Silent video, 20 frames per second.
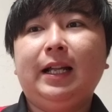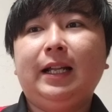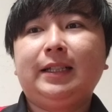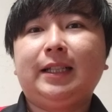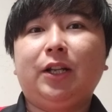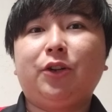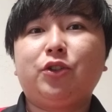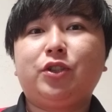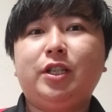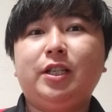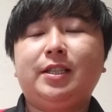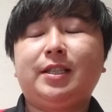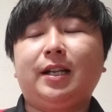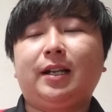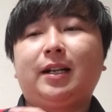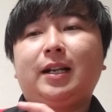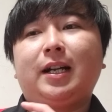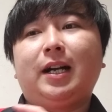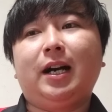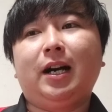楽しい
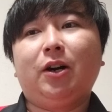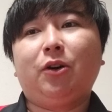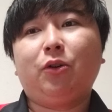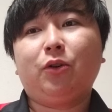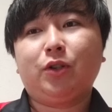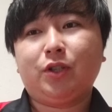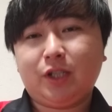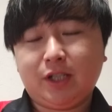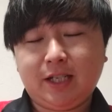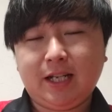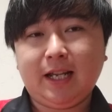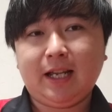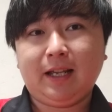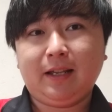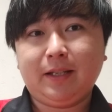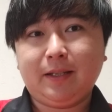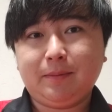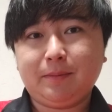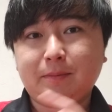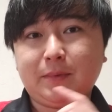サッカーをし
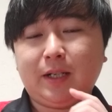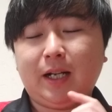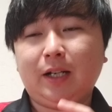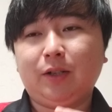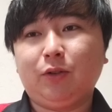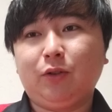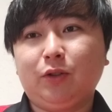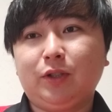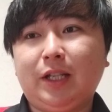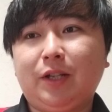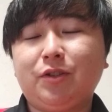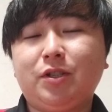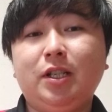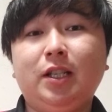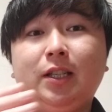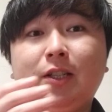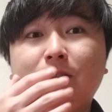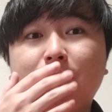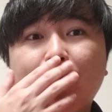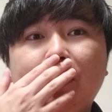て、あの、楽しいっ
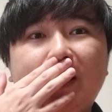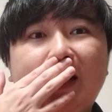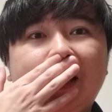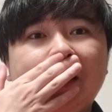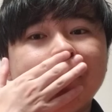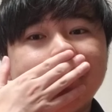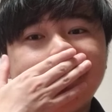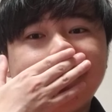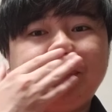ていうのは、